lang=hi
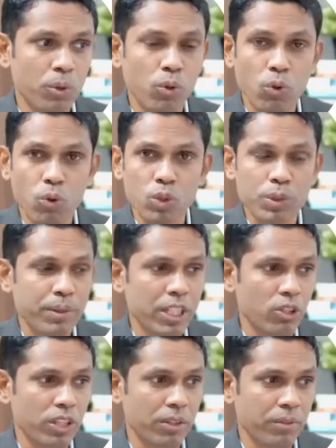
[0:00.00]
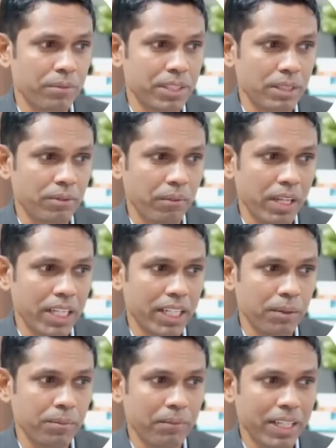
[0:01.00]
आपको कोर्स पे डॉट इन वेबसाइट पर मिलेगा
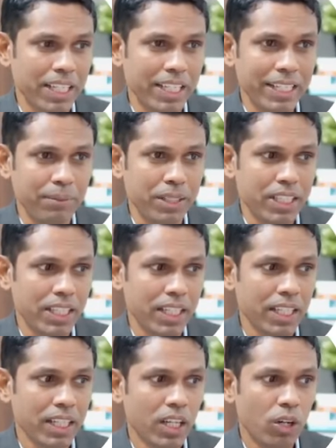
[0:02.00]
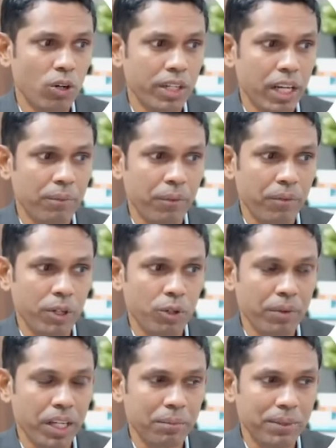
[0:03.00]
यहाँ पे मैंने लिंक भी दी है और यहाँ पे
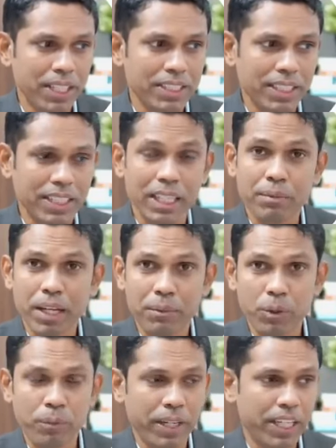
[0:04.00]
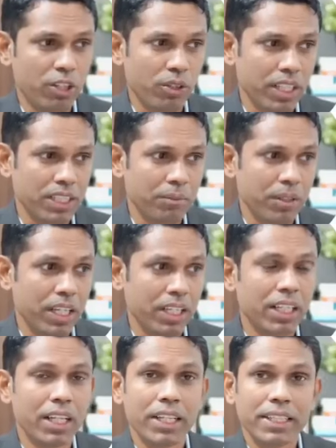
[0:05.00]
वीडियो भी आप देख सकते कि भाई आपको पेन ड्राइव कैसे
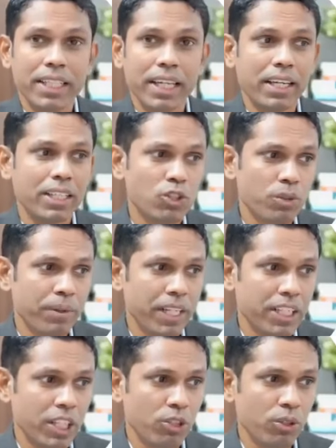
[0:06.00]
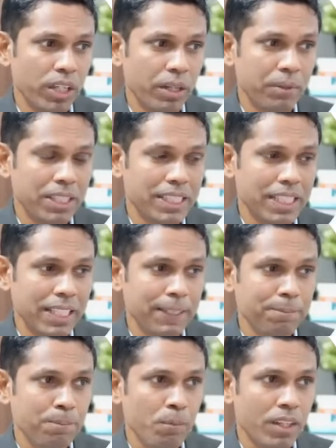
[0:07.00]
मिलेगा ये जो पेन ड्राइव है बेसिकली
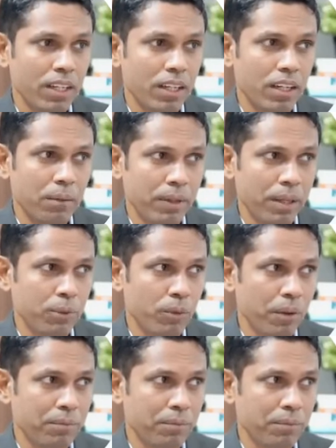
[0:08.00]
मैं आपको